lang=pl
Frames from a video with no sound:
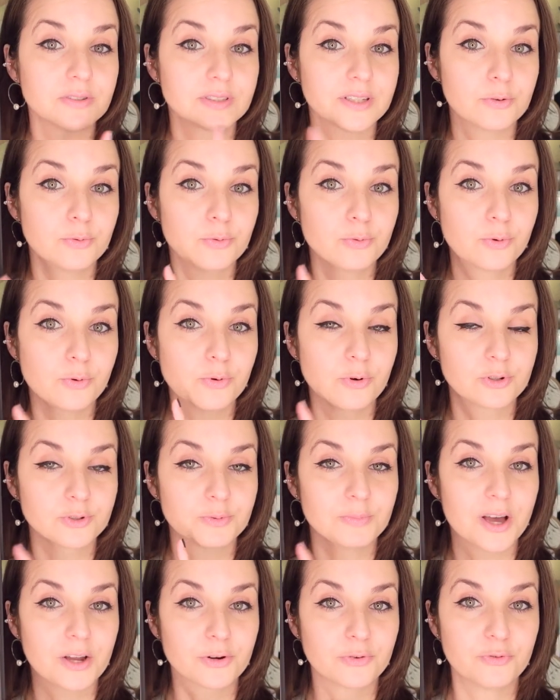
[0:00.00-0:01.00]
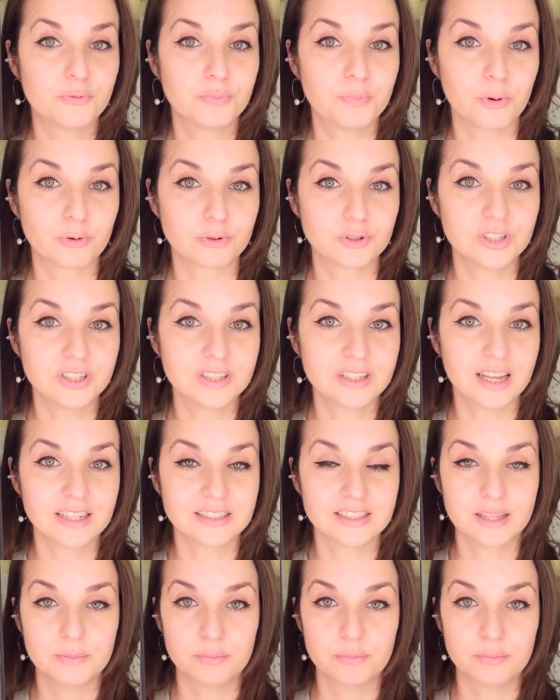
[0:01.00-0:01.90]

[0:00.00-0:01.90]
o zaułku koszmarów poczytać.